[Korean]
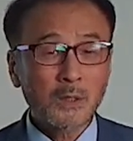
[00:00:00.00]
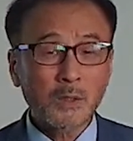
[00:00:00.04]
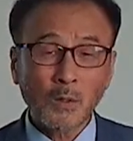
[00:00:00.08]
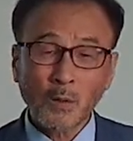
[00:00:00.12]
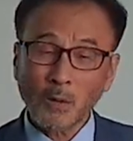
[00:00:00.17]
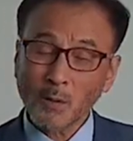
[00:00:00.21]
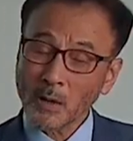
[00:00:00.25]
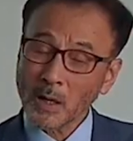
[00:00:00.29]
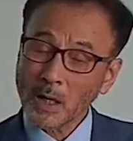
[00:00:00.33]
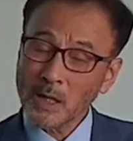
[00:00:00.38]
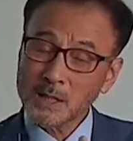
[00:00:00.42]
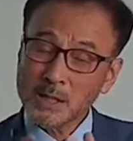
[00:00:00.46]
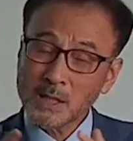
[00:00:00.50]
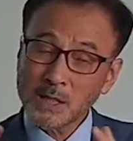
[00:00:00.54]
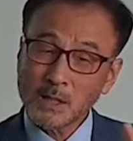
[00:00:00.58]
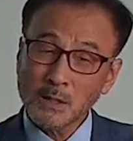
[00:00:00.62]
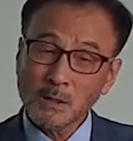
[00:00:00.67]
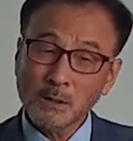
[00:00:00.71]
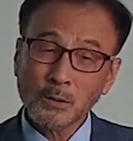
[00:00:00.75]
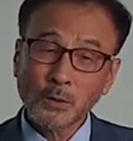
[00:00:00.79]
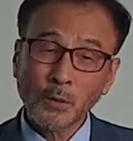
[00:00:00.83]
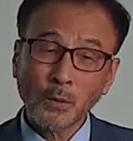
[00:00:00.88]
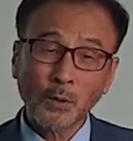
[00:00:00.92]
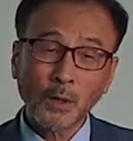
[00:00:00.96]
여러 가지
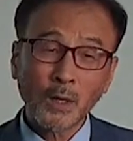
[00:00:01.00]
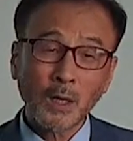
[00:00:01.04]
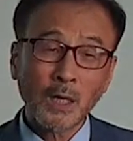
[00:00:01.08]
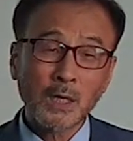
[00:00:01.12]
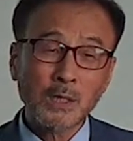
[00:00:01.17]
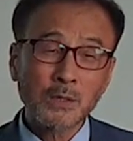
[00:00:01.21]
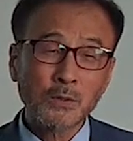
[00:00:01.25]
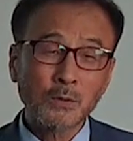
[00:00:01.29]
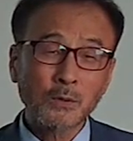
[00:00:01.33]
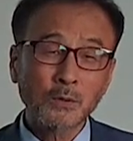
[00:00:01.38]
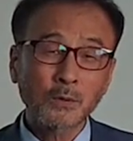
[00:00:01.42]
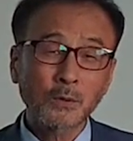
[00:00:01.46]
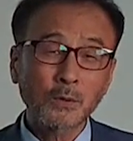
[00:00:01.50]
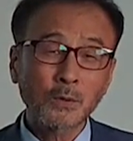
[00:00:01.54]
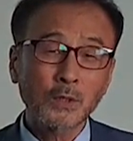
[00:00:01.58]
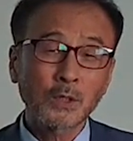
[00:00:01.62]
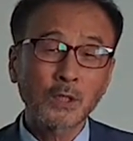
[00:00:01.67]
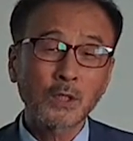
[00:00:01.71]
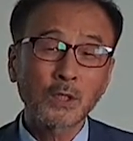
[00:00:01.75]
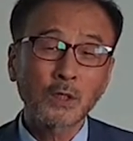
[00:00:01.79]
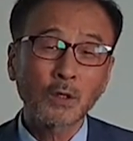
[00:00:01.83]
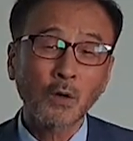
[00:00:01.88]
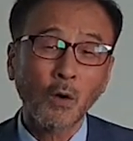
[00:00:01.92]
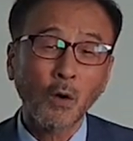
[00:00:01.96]
일을 통해 가지고
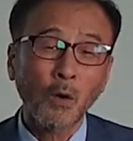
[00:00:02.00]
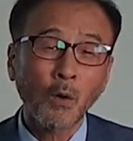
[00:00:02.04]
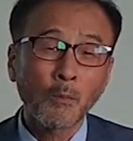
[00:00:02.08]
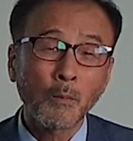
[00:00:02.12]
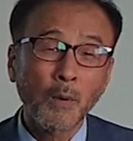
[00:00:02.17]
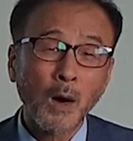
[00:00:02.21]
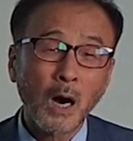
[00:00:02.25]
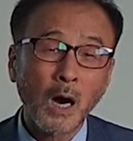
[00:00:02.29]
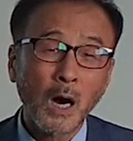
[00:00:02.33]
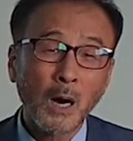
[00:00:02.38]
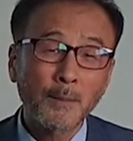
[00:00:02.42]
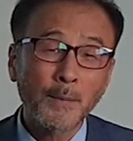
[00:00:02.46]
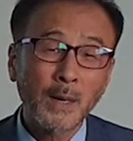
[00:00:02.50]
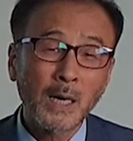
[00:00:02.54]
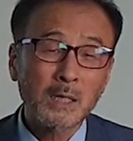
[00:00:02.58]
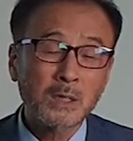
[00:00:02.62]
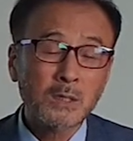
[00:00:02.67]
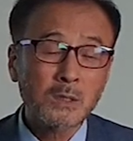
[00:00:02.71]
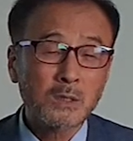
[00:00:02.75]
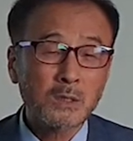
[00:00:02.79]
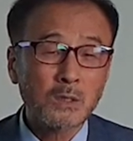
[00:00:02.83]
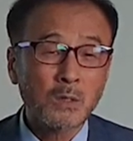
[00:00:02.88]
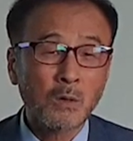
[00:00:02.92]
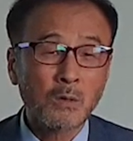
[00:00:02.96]
이
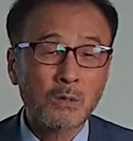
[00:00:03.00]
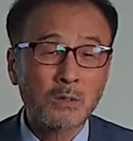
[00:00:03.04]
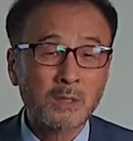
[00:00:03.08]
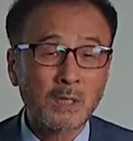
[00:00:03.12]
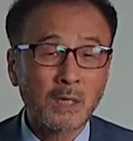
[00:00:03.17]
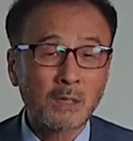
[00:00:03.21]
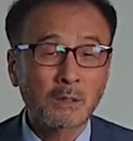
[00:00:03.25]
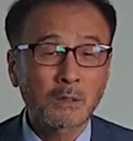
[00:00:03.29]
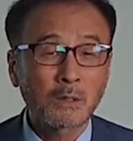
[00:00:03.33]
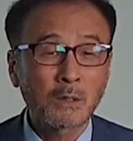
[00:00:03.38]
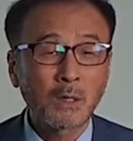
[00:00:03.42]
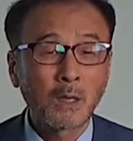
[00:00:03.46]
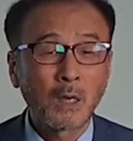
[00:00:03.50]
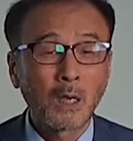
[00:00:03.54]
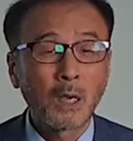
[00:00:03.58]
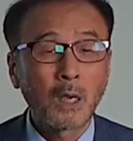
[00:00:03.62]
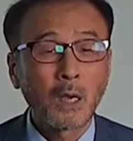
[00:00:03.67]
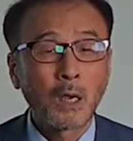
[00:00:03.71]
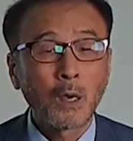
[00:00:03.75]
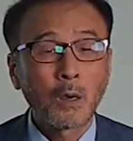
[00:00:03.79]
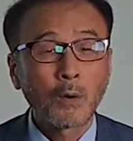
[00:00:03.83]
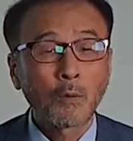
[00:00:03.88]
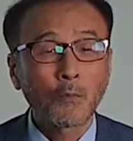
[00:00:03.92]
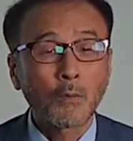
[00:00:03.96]
어마어마한 역사를
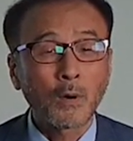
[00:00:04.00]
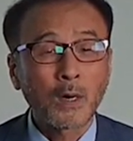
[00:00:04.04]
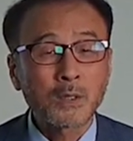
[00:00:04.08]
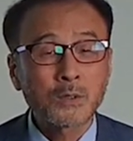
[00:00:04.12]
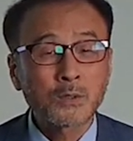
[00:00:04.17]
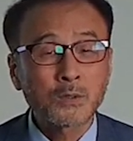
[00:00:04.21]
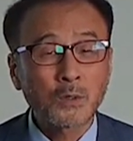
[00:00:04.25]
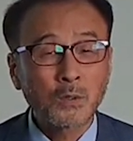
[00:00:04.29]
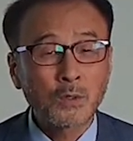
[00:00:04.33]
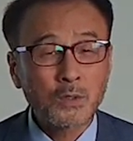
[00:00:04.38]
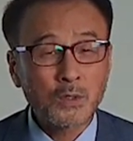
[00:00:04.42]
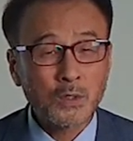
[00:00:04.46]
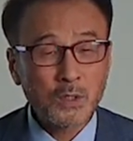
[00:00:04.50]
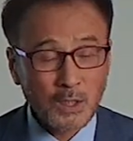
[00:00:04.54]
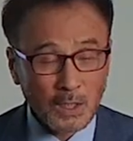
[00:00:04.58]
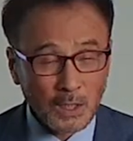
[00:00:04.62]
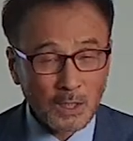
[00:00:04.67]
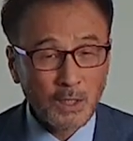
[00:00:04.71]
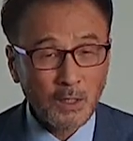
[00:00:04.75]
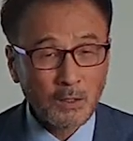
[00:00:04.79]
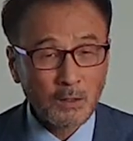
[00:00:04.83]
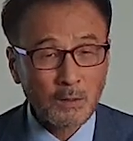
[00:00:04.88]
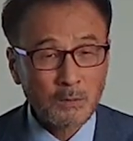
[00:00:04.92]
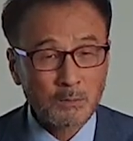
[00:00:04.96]

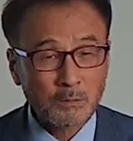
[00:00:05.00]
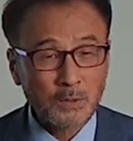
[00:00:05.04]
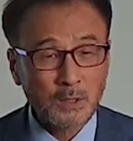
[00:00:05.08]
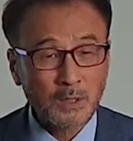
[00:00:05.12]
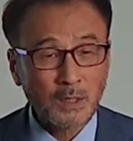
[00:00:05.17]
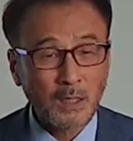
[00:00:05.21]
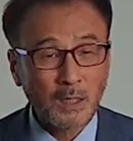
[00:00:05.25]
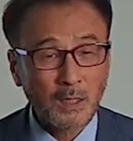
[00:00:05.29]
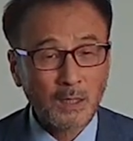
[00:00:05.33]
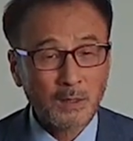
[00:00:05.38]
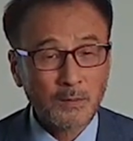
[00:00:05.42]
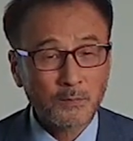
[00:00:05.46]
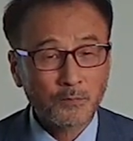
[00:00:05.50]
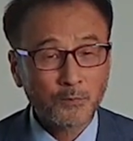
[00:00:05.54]
완성시키게 된 겁니다.